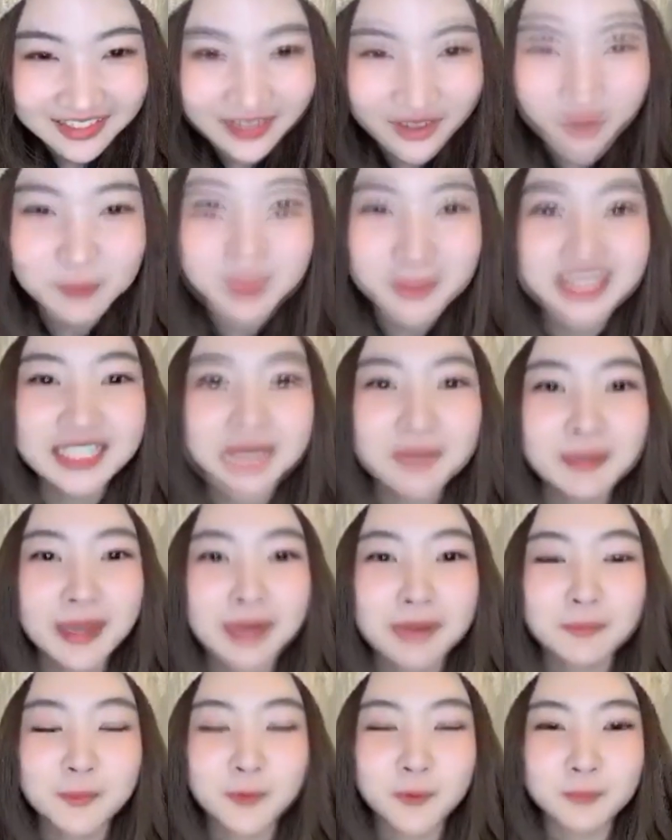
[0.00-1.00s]
อ๋อไม่ใช่
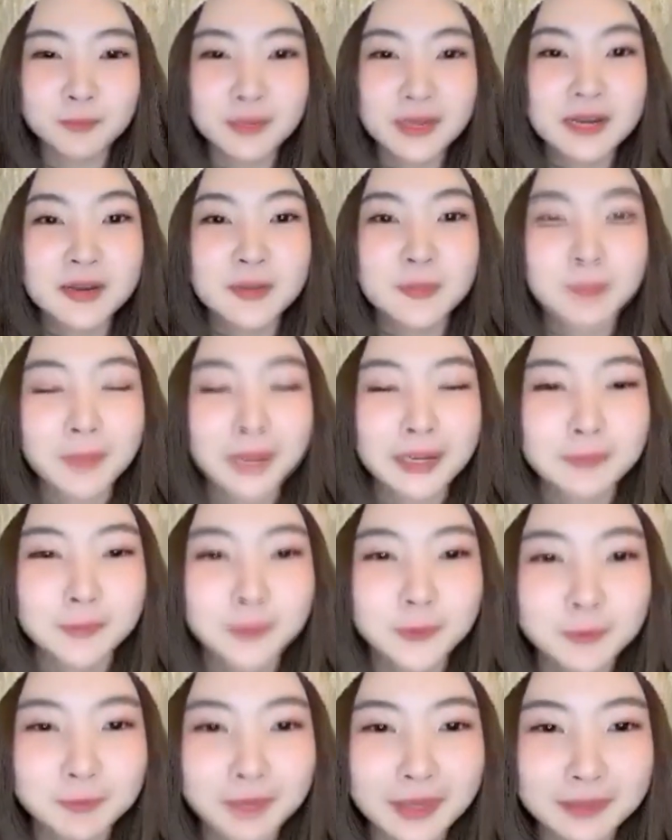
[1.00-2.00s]
ปันมุก เป็นปัน
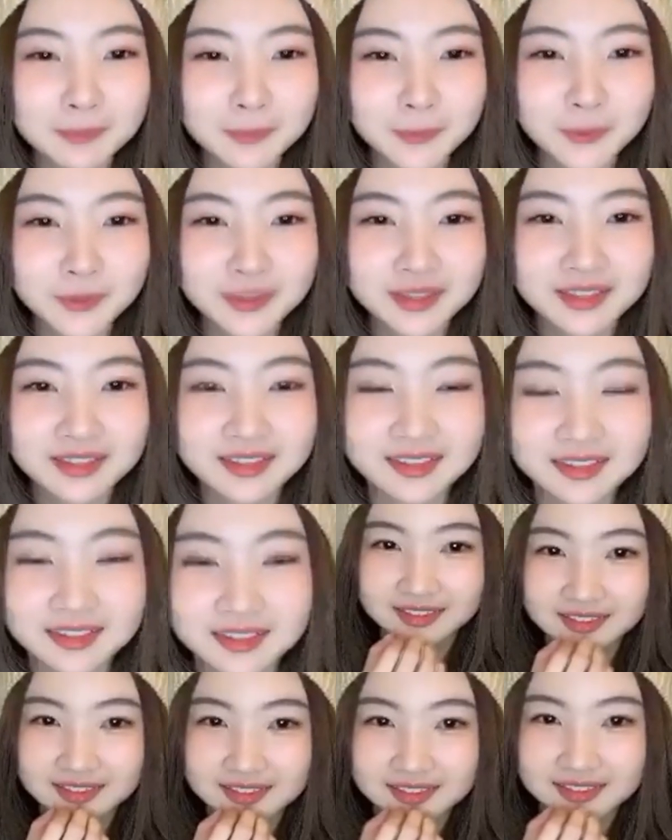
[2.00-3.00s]
มุด ปันมุด
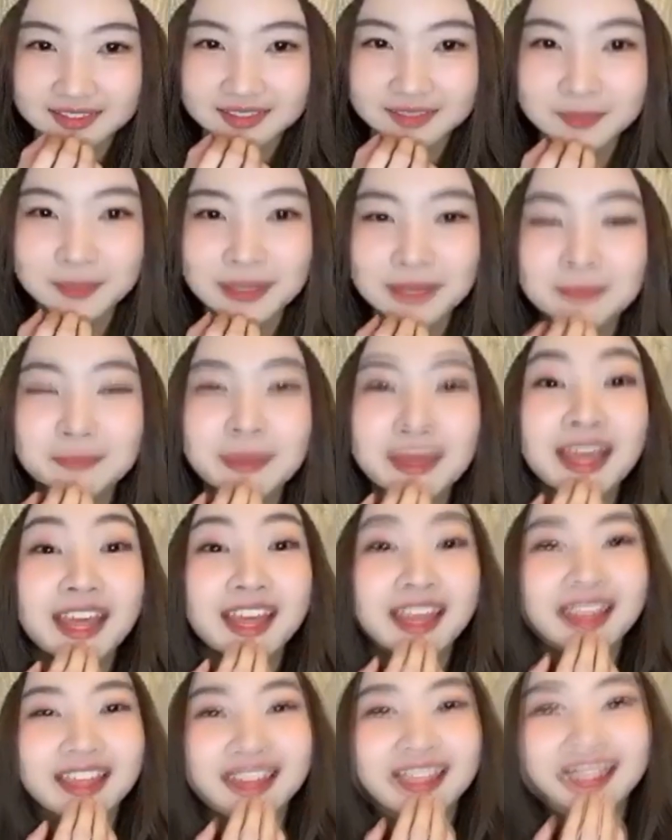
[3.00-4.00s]
ปันเต
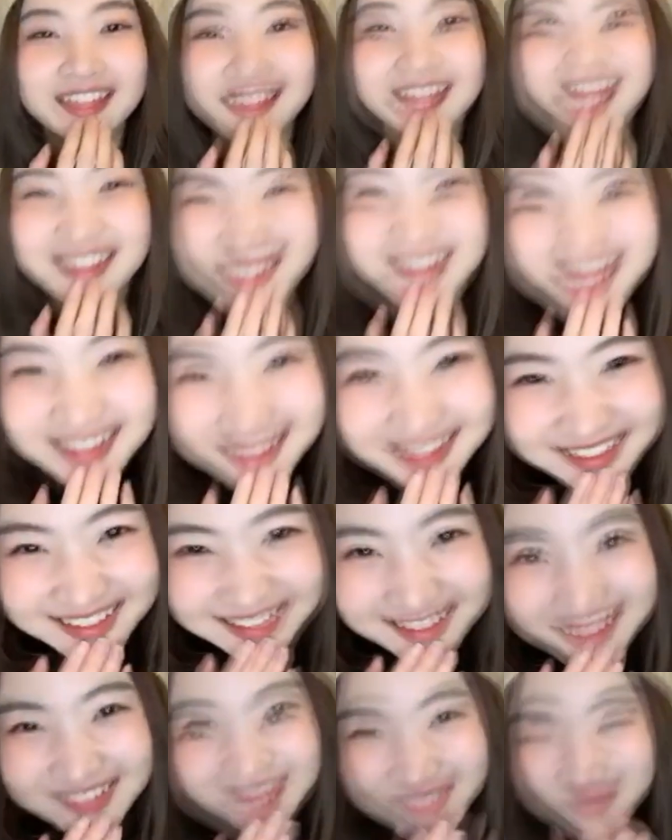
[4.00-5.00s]

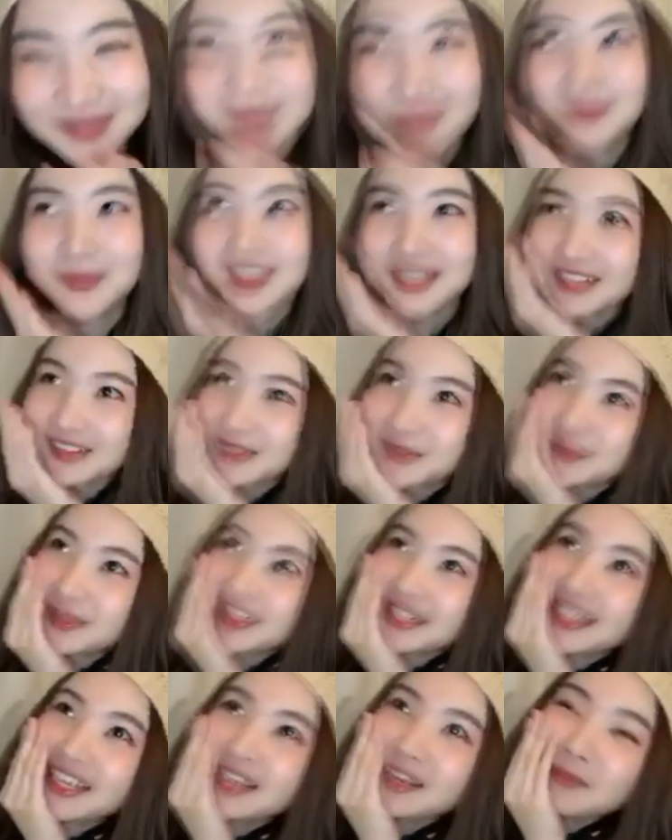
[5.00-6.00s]
ปันเตต้องเป็
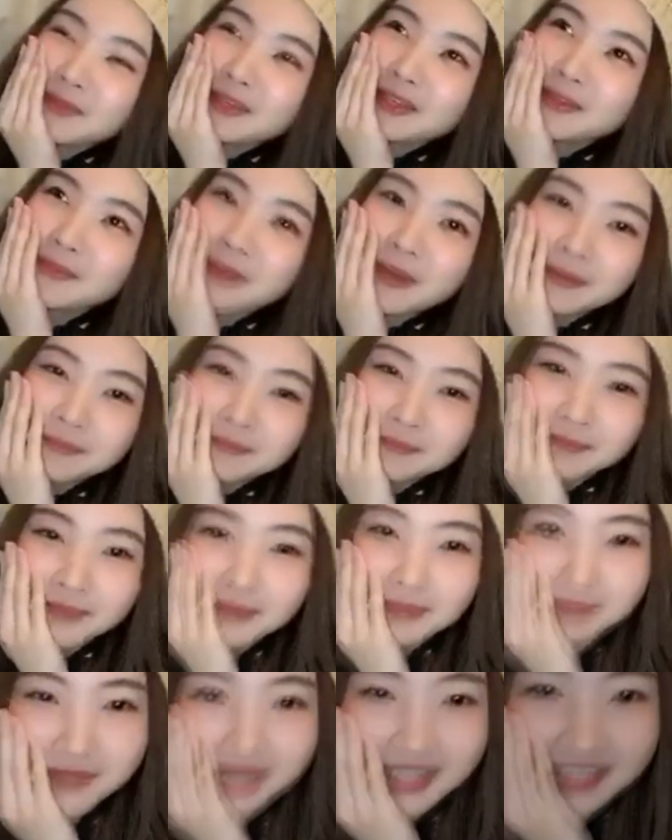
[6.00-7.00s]
นเคมีแบบ
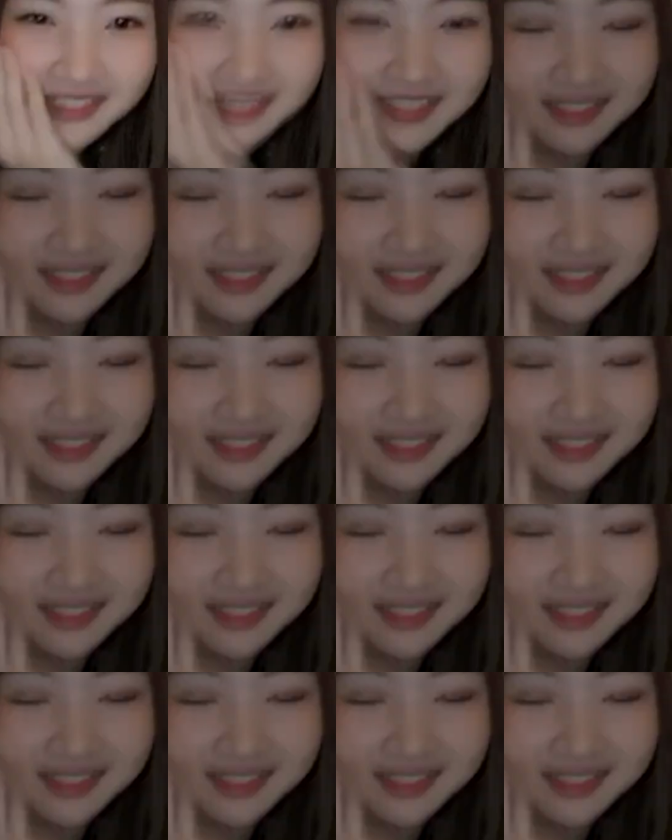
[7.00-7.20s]
จนมัน